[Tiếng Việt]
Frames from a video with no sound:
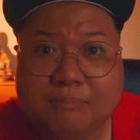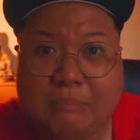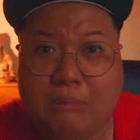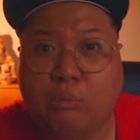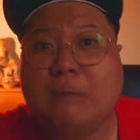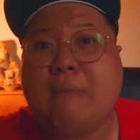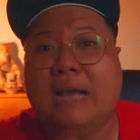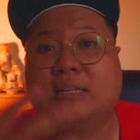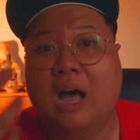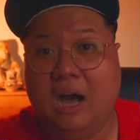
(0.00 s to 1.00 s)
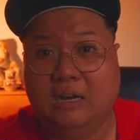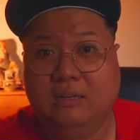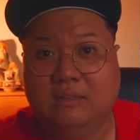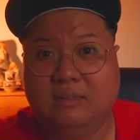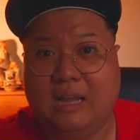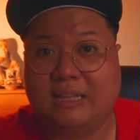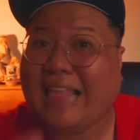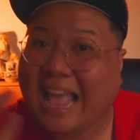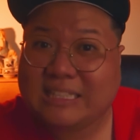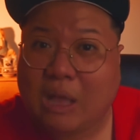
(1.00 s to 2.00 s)
mà là một cái bàn thờ à,
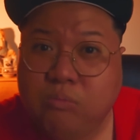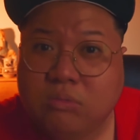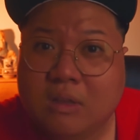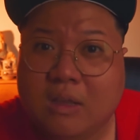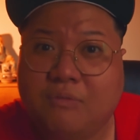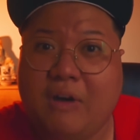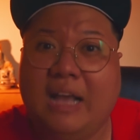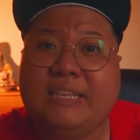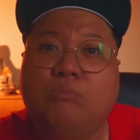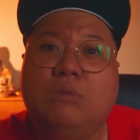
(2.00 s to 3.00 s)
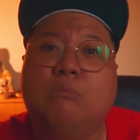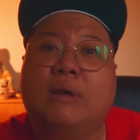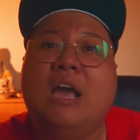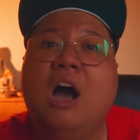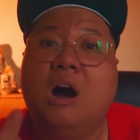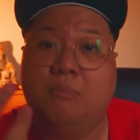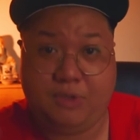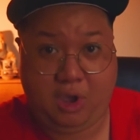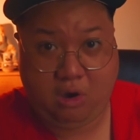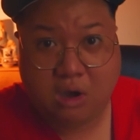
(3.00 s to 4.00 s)
tan tóc và ở trong đó một cái
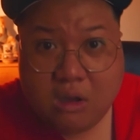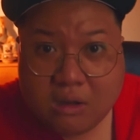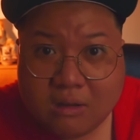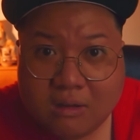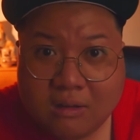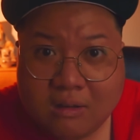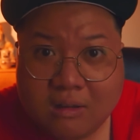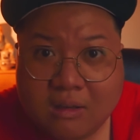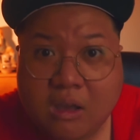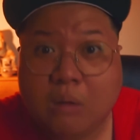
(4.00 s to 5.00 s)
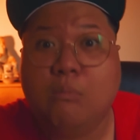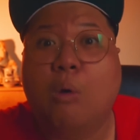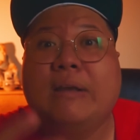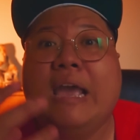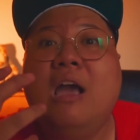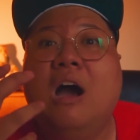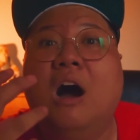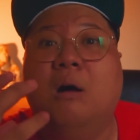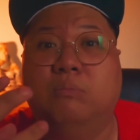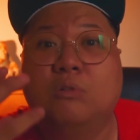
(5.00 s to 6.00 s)
hòm nhỏ một cái
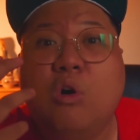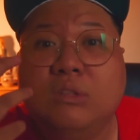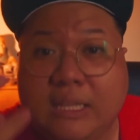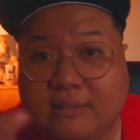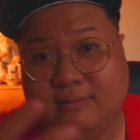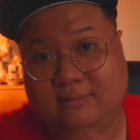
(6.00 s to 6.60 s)
hòm con nít